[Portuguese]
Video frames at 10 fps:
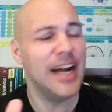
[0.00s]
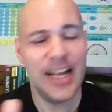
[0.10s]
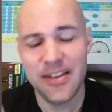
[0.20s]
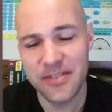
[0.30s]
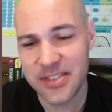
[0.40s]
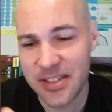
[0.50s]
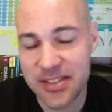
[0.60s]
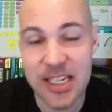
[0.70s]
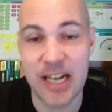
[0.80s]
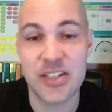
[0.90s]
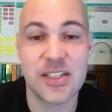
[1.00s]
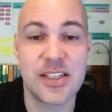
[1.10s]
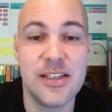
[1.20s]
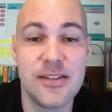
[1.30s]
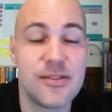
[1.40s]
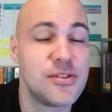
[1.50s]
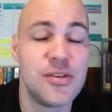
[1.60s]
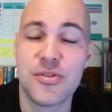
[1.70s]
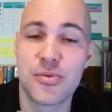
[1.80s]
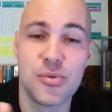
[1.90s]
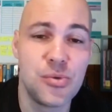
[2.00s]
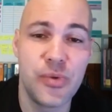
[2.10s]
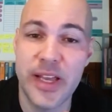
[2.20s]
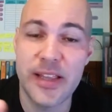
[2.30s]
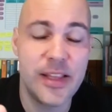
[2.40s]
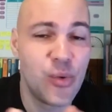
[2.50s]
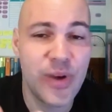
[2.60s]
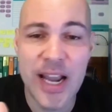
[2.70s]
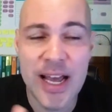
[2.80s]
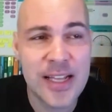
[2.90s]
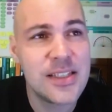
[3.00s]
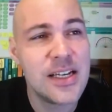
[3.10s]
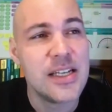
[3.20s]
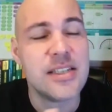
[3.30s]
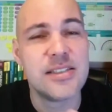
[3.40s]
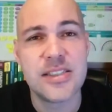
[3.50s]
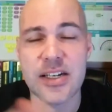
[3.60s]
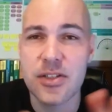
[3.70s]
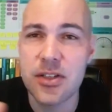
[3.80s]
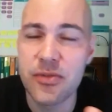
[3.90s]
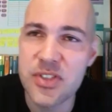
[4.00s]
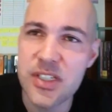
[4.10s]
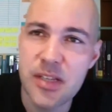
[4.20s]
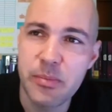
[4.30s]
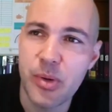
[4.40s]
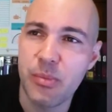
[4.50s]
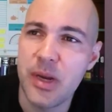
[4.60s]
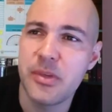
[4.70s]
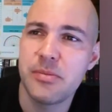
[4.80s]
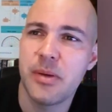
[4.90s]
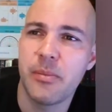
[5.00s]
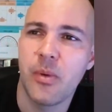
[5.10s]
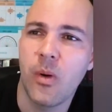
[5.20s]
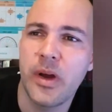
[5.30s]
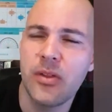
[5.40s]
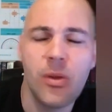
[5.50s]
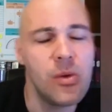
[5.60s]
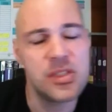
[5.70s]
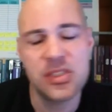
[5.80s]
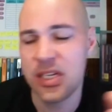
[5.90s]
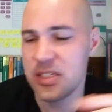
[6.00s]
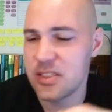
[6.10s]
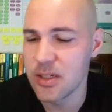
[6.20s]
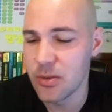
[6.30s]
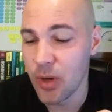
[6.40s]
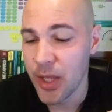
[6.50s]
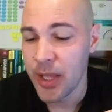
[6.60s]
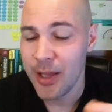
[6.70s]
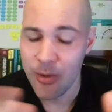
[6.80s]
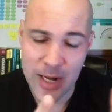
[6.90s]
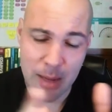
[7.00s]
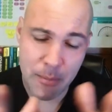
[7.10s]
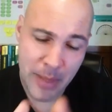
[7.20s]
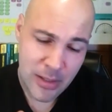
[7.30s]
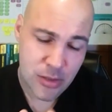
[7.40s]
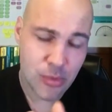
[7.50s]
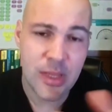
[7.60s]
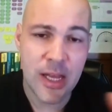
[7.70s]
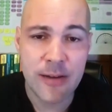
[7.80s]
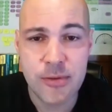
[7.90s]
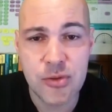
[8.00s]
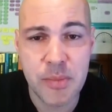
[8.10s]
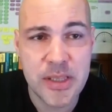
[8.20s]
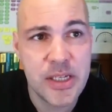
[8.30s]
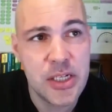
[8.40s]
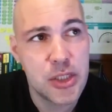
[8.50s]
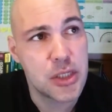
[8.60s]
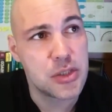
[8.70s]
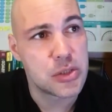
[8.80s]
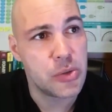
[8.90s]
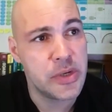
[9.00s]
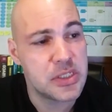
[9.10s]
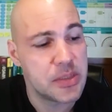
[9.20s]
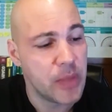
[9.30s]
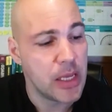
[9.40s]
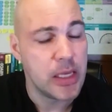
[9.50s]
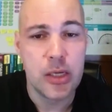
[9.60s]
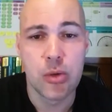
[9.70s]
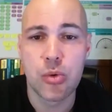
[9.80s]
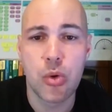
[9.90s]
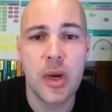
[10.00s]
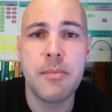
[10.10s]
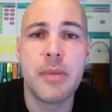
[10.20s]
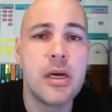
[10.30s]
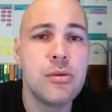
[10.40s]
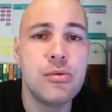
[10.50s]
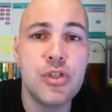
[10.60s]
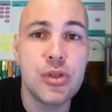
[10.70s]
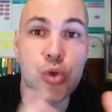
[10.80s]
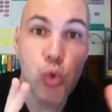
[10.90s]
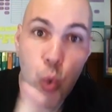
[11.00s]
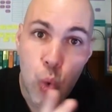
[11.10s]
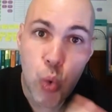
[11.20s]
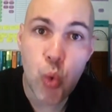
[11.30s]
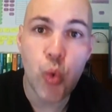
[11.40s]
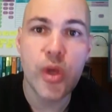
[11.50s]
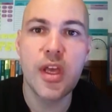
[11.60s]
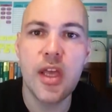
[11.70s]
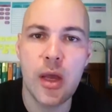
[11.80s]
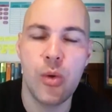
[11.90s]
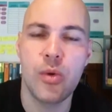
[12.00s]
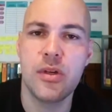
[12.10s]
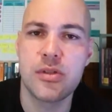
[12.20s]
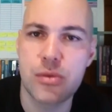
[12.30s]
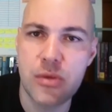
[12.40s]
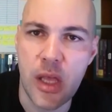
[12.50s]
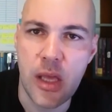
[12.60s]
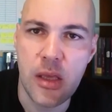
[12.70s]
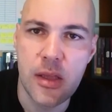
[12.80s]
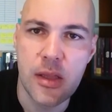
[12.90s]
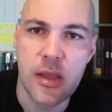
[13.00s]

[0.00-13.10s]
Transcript: Aí você, você acha que seu estudo não rendeu nada, você acha que você tem problema de memória. Nossa, Alessandro, eu acabei de estudar, fiz uma bateria de questões e eu não estou lembrando de tudo que eu estudei